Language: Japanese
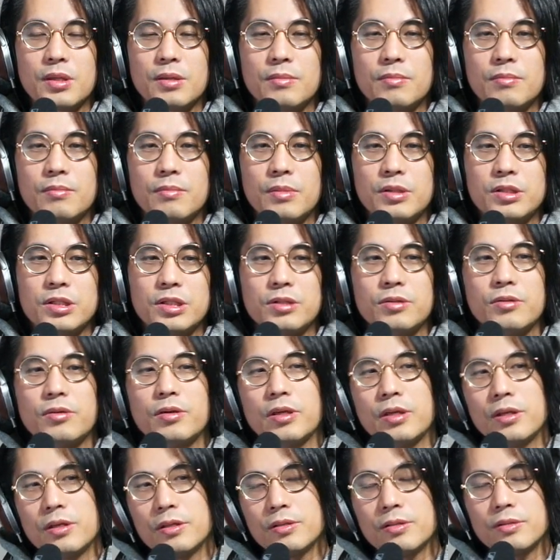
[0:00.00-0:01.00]
まあ、白
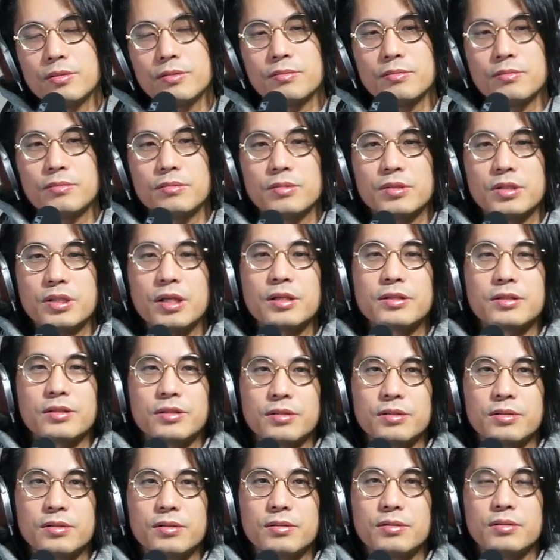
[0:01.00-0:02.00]
い
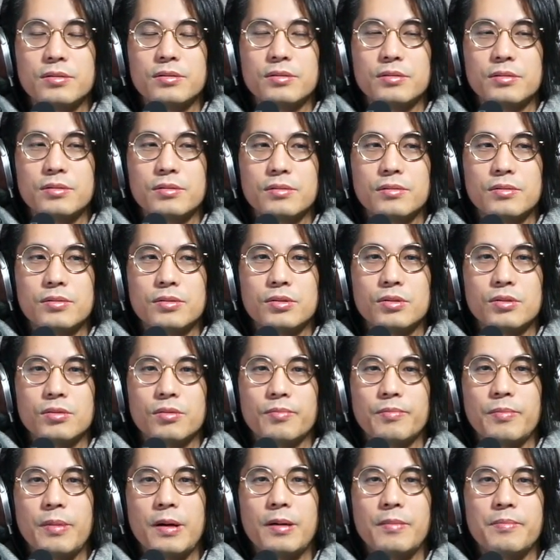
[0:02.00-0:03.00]
シャツ、その
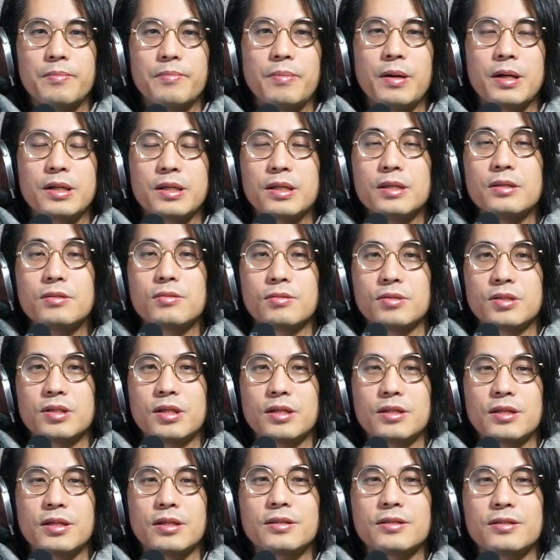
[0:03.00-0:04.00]
パ、パキッとした
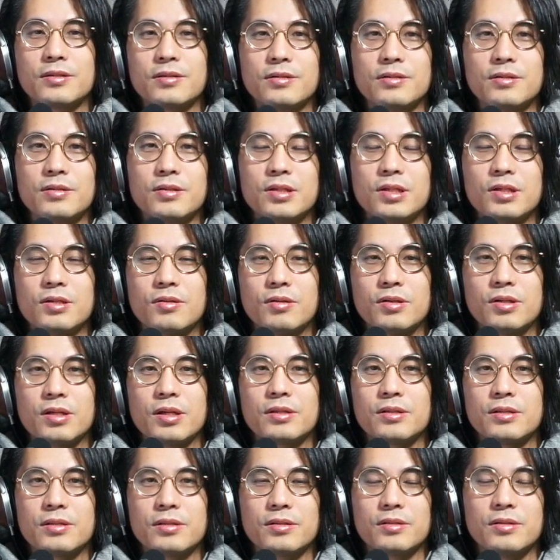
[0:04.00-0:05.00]
シャツ、白い
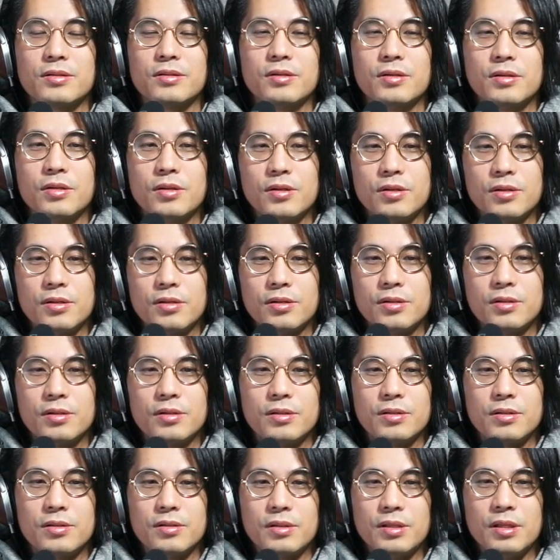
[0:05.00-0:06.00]
シャツ
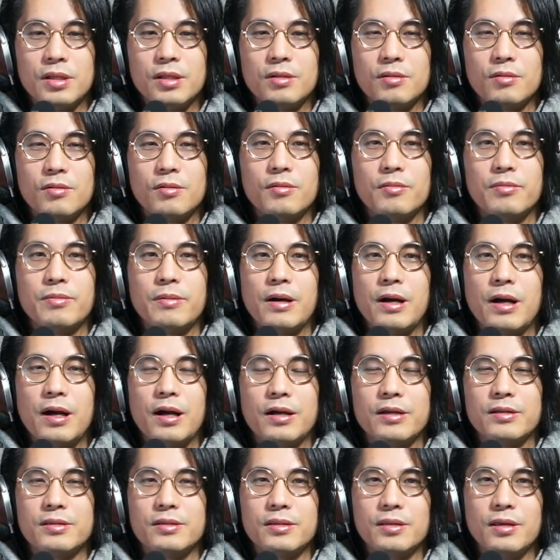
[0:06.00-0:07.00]
にローファー
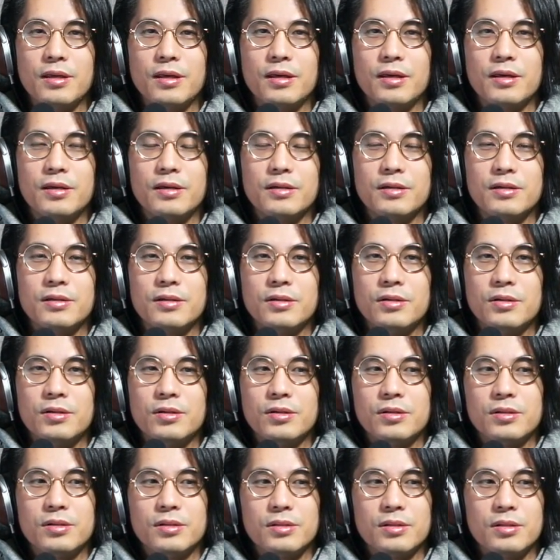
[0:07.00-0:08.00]
履いて、
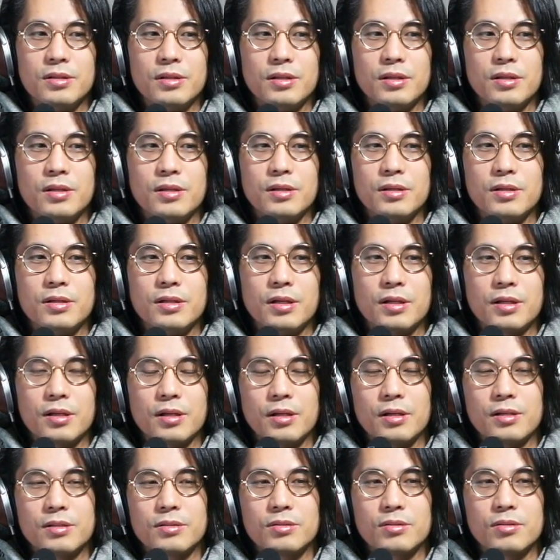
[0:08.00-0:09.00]
で、なん
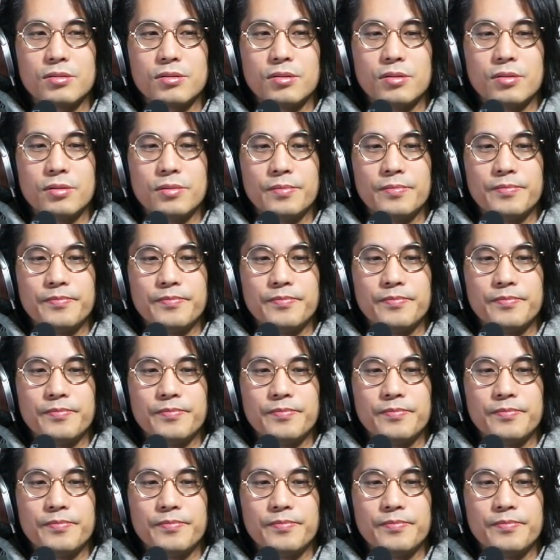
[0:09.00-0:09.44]
か、その、